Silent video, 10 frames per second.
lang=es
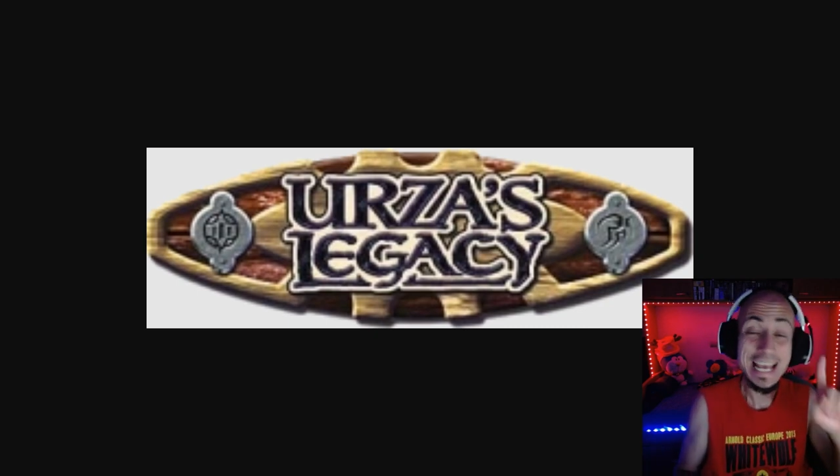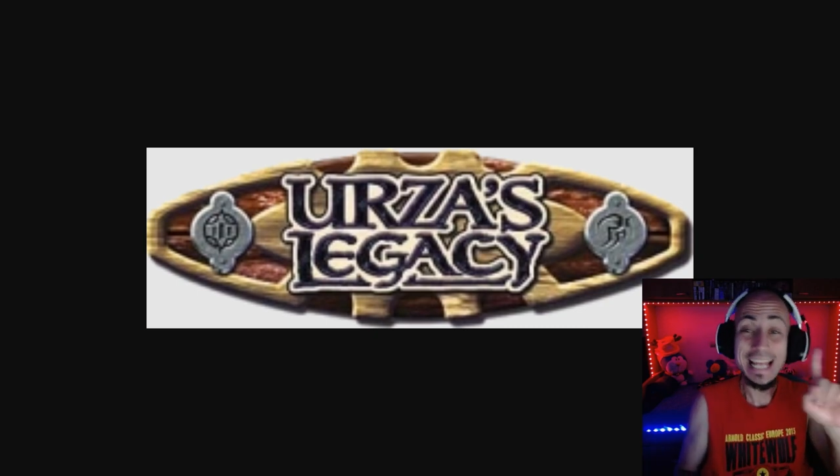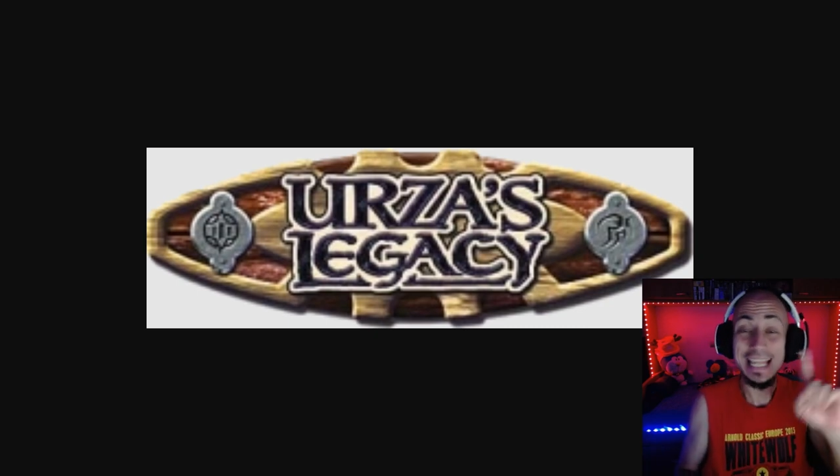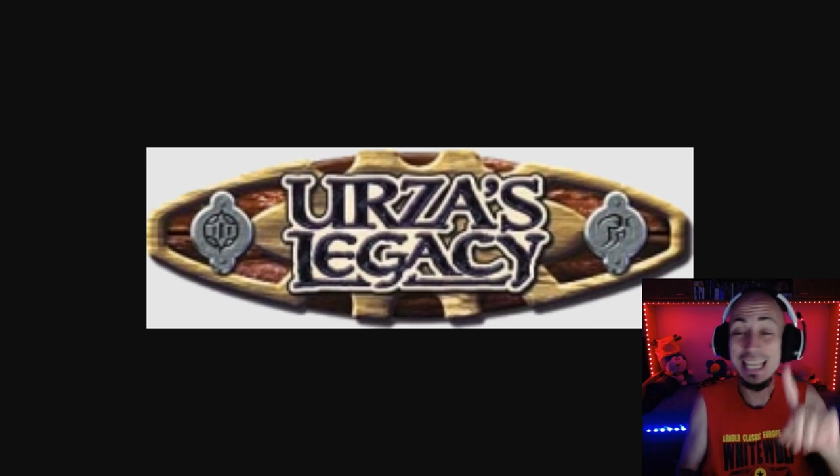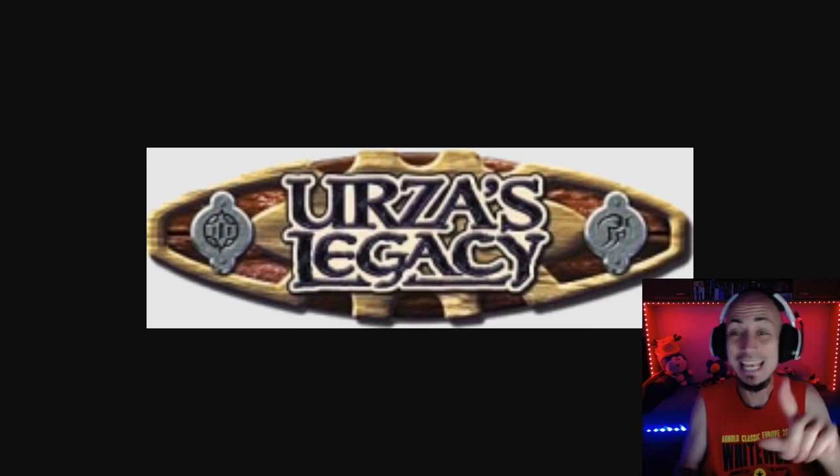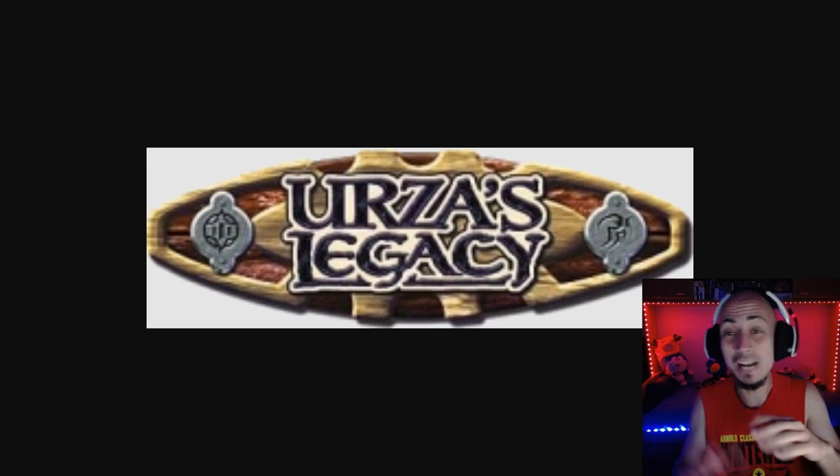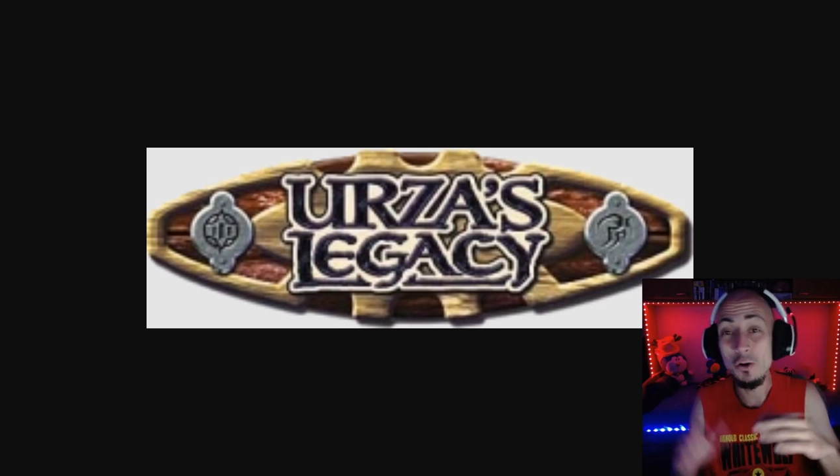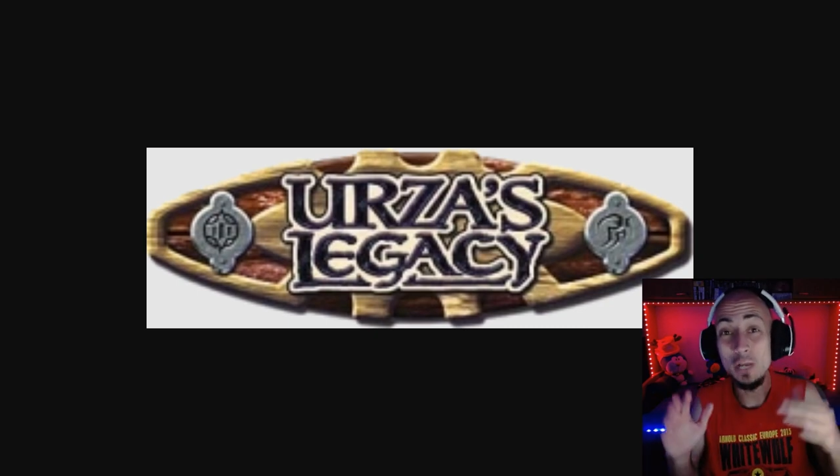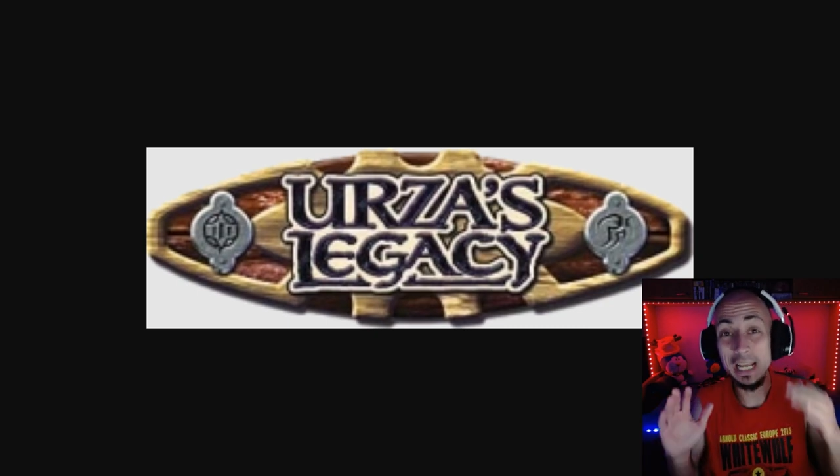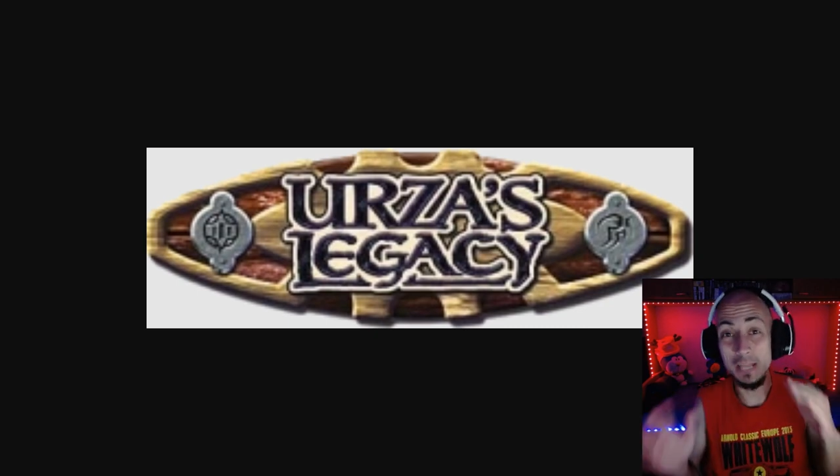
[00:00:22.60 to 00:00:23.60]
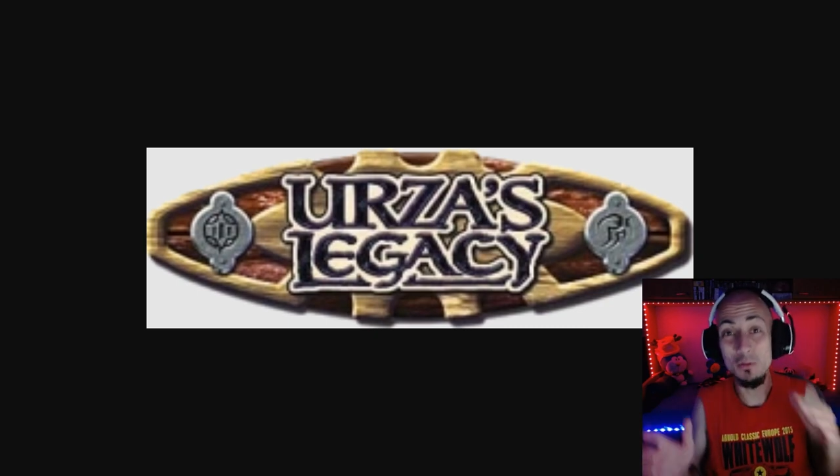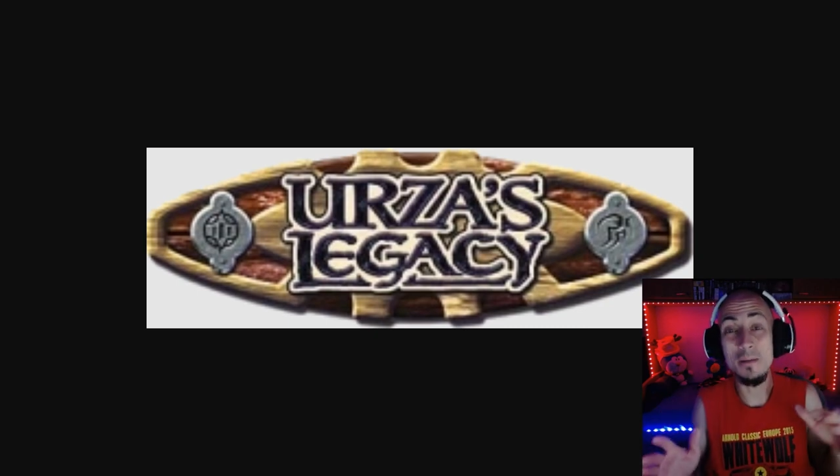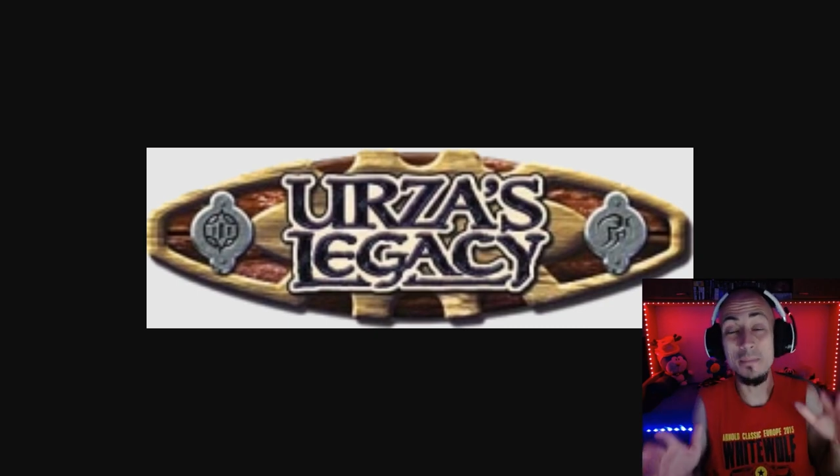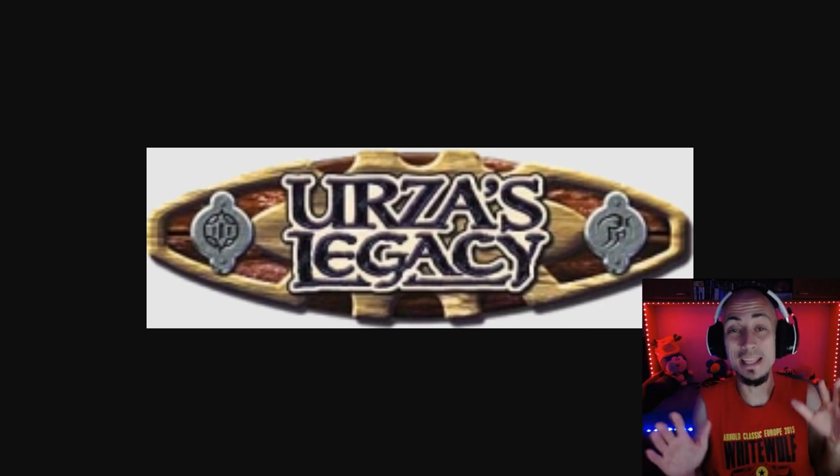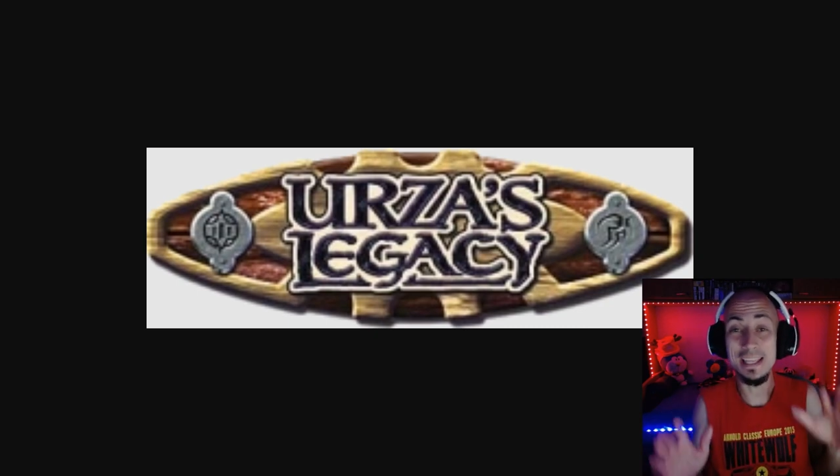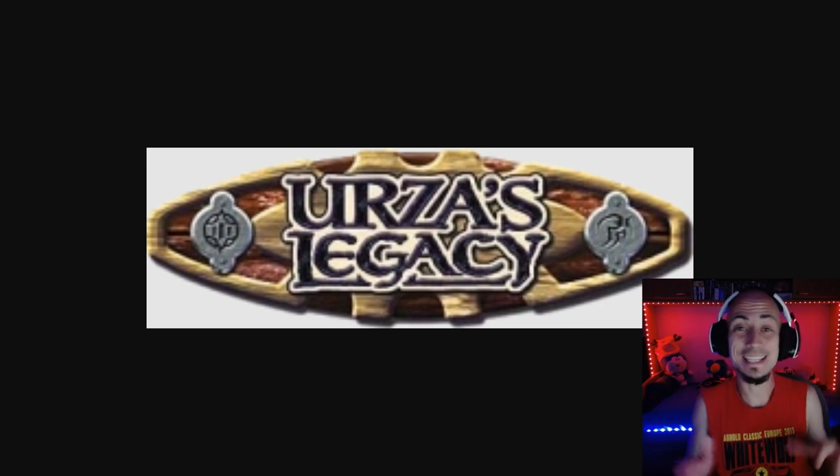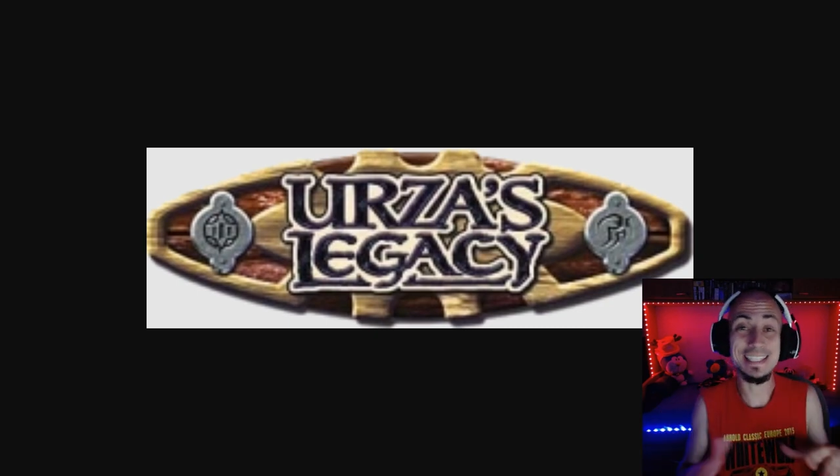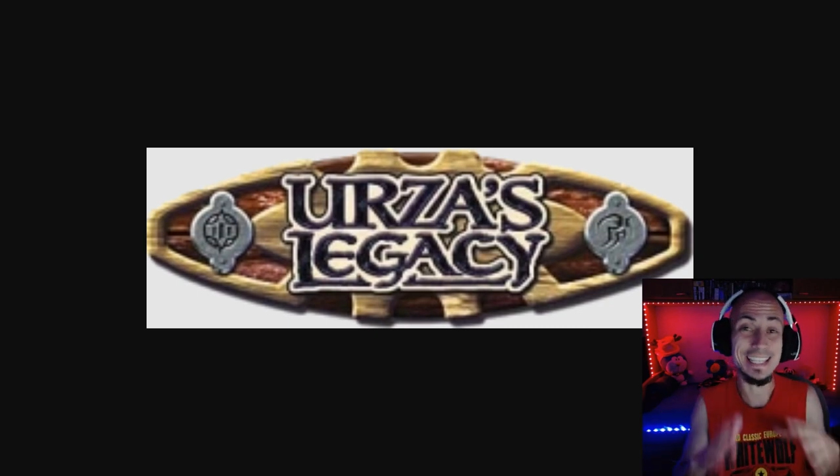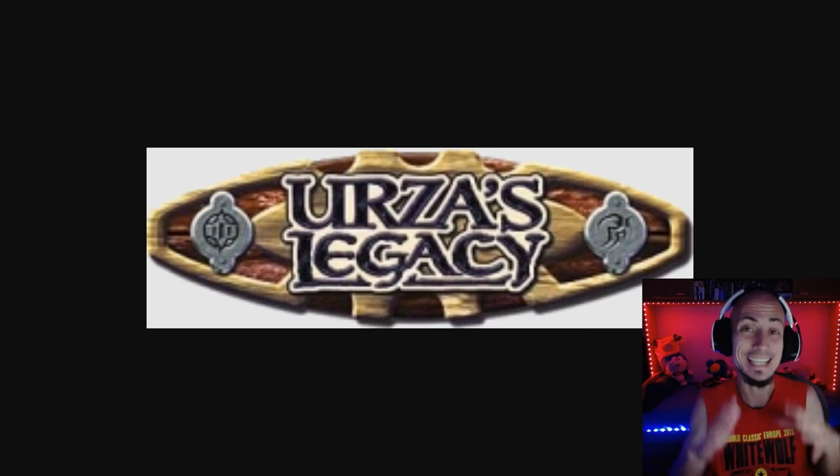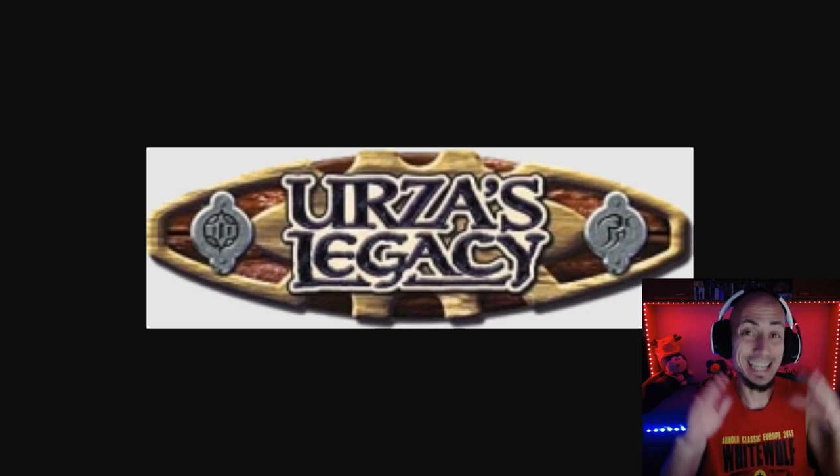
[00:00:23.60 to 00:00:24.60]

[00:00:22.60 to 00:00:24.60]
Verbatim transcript: de algo que quedó a medias y era